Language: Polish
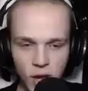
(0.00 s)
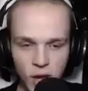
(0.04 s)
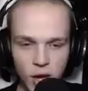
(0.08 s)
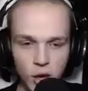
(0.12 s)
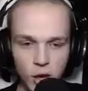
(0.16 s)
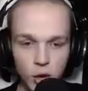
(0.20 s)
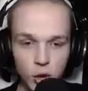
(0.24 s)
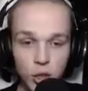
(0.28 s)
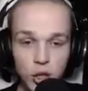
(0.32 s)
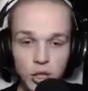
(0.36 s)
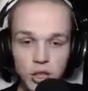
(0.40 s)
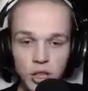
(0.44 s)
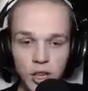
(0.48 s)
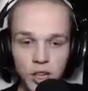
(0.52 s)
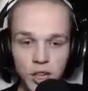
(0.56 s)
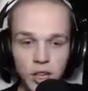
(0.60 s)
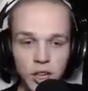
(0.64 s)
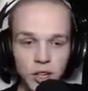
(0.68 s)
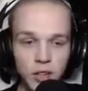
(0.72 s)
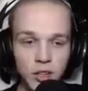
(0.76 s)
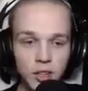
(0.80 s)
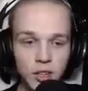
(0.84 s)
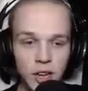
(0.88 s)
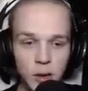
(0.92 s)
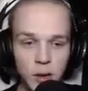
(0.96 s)
To jest takie
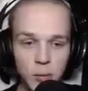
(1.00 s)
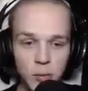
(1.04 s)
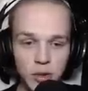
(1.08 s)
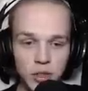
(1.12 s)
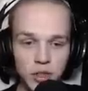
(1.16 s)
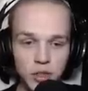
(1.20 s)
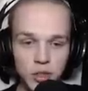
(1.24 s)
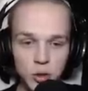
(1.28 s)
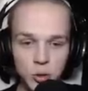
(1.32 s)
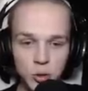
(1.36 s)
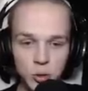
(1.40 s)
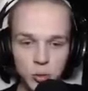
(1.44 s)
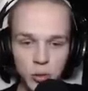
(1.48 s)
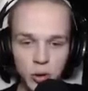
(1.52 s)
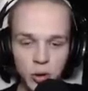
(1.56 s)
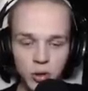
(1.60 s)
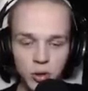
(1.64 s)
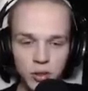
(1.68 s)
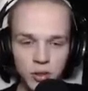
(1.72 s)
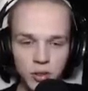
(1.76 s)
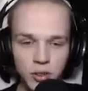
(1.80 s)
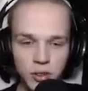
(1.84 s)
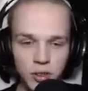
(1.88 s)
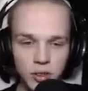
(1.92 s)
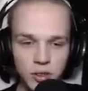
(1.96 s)
jakby sumo?
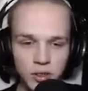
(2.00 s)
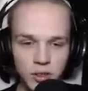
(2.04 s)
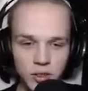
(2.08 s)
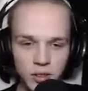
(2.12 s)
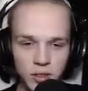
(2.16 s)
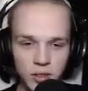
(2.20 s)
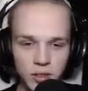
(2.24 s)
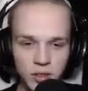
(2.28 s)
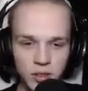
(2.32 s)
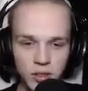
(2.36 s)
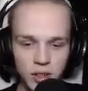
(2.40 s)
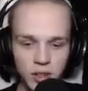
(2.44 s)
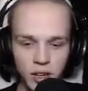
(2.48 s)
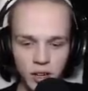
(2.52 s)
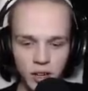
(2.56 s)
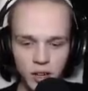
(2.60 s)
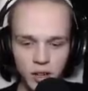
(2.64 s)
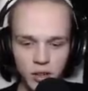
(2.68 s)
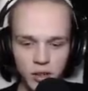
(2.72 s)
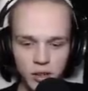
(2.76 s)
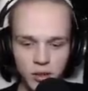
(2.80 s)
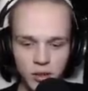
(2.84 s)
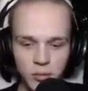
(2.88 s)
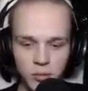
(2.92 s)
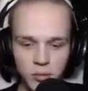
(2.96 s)
Ej,
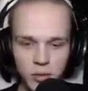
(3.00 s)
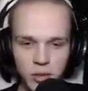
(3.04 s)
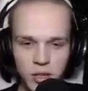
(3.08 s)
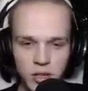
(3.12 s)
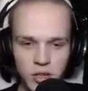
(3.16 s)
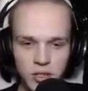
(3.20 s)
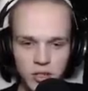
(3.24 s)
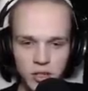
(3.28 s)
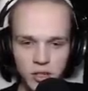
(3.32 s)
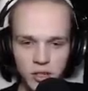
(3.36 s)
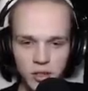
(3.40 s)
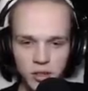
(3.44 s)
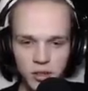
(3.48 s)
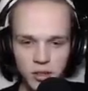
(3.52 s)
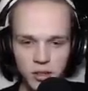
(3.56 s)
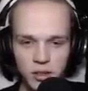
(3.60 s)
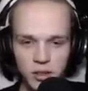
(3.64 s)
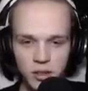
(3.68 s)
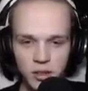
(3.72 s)
tak, tak, bijecie. Tak.